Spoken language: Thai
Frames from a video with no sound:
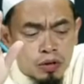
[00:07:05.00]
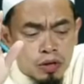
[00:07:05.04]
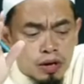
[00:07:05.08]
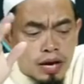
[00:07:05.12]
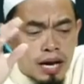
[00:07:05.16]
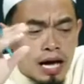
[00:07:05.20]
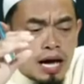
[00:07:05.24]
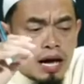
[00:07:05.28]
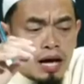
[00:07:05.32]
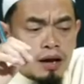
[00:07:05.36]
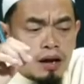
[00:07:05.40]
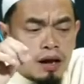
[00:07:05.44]
หน้า
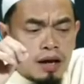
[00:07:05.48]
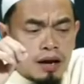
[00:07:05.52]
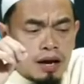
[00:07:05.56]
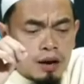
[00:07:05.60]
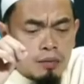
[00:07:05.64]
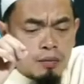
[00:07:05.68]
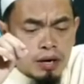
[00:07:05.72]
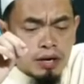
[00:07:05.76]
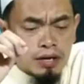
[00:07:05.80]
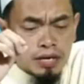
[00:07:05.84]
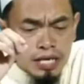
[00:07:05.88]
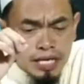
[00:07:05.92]
อัลลอฮ์ใน
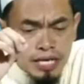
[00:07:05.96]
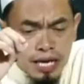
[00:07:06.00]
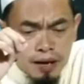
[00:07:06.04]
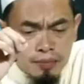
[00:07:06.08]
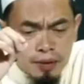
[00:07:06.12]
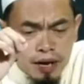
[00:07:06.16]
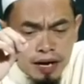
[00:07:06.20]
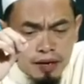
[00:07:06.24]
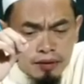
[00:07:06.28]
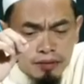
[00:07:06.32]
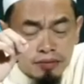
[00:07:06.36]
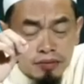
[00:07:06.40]
วันกิยามะ
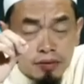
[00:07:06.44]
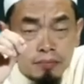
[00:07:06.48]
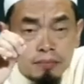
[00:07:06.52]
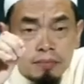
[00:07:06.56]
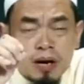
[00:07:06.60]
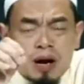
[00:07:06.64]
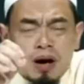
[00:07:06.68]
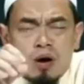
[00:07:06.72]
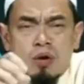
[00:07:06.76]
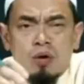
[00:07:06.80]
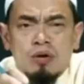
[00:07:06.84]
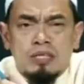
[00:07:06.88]
ห์พระ
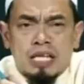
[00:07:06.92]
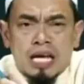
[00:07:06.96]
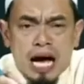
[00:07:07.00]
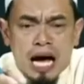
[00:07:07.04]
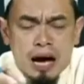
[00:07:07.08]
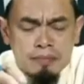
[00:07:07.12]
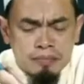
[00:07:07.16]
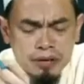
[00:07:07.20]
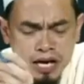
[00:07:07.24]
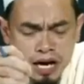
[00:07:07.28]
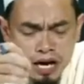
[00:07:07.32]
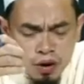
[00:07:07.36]
องค์ถาม
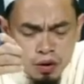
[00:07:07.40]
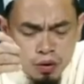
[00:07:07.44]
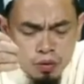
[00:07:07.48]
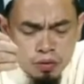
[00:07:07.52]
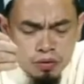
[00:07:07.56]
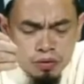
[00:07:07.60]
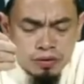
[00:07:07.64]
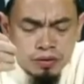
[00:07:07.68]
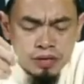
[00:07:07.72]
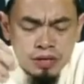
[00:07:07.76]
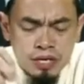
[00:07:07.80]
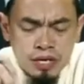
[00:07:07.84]
เขา
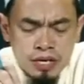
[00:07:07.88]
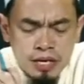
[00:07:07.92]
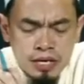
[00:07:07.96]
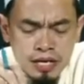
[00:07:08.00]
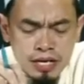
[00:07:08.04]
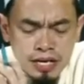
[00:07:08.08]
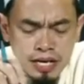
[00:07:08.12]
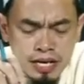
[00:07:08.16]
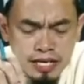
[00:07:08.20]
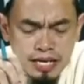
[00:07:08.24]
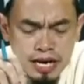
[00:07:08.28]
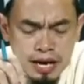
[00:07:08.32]

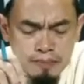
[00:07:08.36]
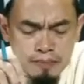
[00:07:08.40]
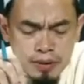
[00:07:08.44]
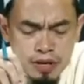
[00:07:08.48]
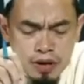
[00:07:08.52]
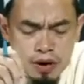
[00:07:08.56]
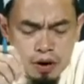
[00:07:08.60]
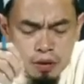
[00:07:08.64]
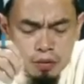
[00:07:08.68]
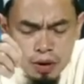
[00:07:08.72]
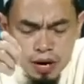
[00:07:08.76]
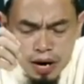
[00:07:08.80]
นะครับพี่น้อ
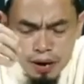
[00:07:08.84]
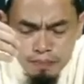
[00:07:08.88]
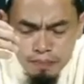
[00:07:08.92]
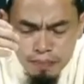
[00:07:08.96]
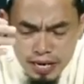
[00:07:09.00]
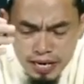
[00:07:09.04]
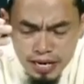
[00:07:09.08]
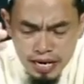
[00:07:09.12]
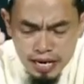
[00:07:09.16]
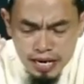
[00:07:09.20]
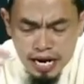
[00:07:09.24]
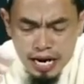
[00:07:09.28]
งว่าเป็น
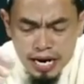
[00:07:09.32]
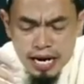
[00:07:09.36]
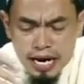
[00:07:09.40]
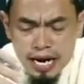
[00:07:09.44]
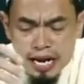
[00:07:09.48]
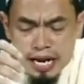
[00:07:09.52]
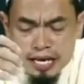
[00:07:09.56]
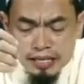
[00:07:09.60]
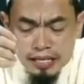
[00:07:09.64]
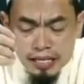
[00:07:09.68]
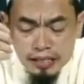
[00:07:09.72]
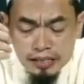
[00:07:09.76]
ยังไงอะไร
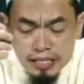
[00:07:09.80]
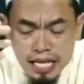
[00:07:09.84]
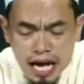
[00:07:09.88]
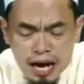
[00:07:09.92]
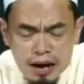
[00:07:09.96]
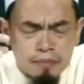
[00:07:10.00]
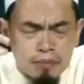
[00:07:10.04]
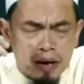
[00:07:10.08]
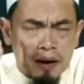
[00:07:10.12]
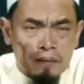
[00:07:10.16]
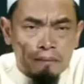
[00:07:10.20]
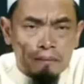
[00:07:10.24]
ต่างๆ
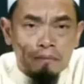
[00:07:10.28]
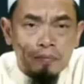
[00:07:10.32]
บ้าง